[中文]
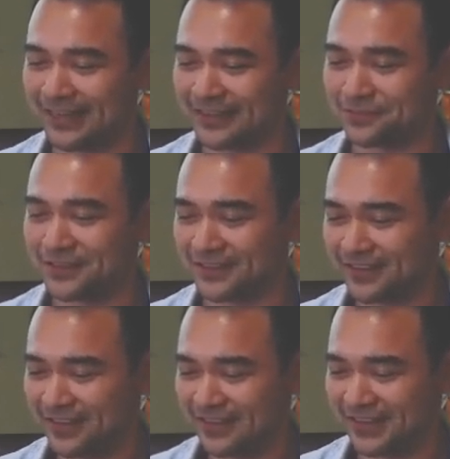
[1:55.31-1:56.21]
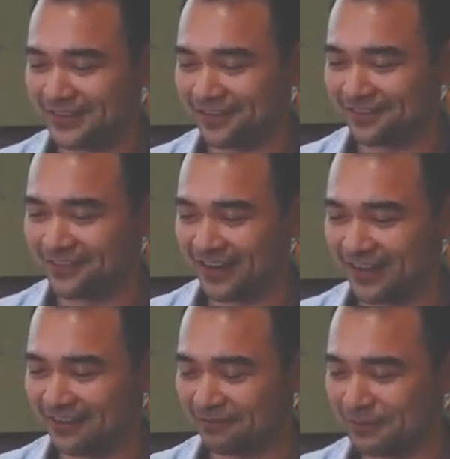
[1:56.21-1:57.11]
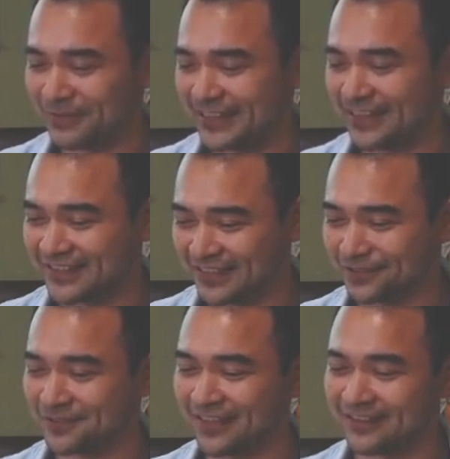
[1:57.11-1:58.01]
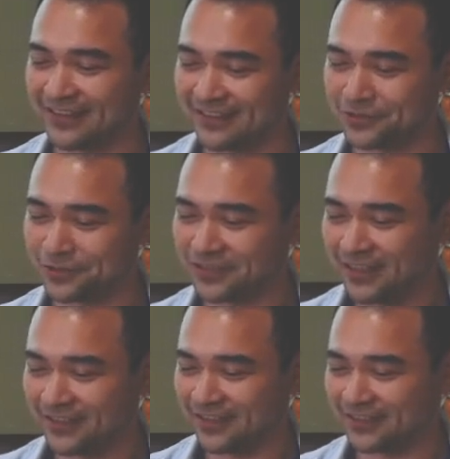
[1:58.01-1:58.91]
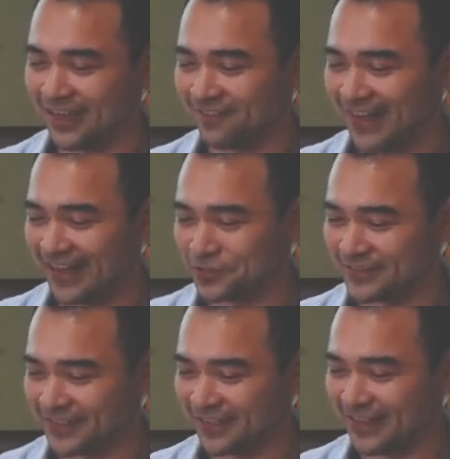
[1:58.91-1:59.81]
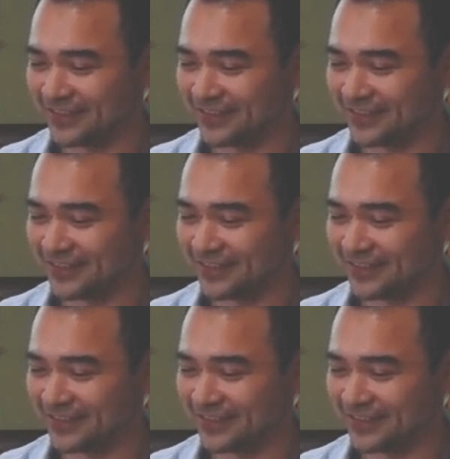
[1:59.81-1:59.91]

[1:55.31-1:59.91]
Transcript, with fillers: 他是不是利用呃 Web 三技术等等的去得到发权证，